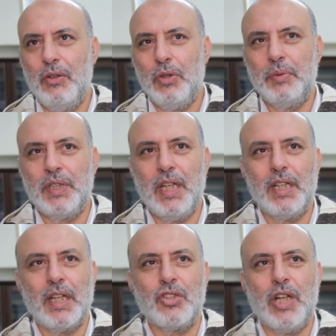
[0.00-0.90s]
وبالتالي
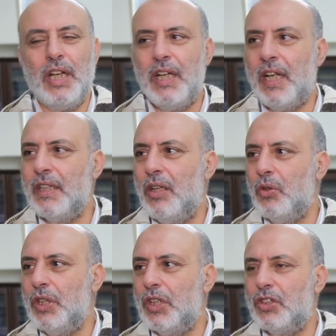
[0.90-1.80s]
كتجعل على
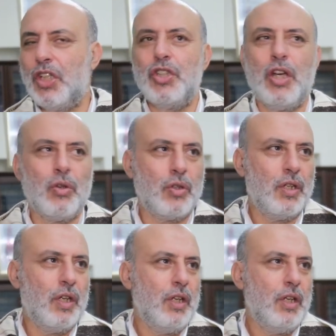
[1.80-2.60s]
انه ذاك التشارك